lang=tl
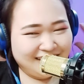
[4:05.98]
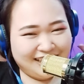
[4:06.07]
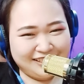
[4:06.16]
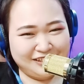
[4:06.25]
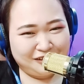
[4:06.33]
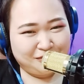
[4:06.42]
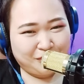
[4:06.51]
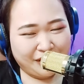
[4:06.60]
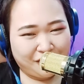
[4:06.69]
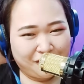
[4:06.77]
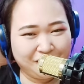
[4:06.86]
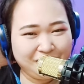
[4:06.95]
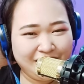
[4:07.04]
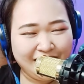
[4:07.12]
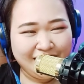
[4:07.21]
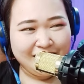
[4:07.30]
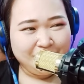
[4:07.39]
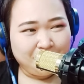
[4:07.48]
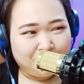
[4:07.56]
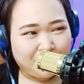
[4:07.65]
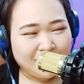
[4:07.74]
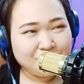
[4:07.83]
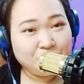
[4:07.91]
death note ba yon
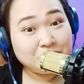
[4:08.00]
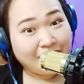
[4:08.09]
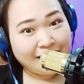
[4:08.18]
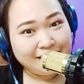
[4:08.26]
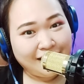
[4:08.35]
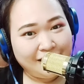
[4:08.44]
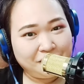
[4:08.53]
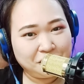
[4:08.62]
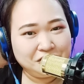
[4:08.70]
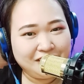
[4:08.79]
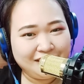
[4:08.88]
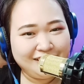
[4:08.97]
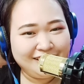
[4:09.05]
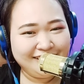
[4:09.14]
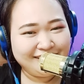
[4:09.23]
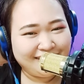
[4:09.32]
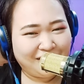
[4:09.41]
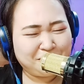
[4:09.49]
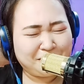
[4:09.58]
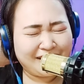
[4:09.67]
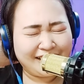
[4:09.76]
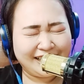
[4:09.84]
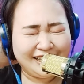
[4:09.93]
Parang suicidal note.
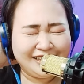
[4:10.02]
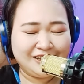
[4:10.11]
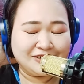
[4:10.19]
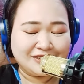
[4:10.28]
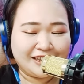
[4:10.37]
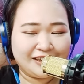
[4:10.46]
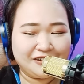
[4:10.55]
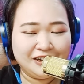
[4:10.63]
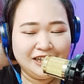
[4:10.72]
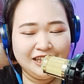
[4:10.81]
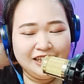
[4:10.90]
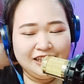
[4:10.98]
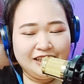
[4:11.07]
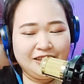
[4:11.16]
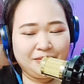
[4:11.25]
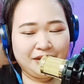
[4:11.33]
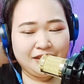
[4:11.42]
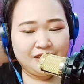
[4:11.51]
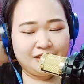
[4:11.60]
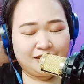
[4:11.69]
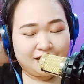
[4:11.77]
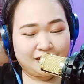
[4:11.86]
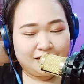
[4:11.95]
Sobrang kilig ko sa'yo.
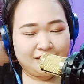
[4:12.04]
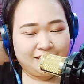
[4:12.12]
Ganyan.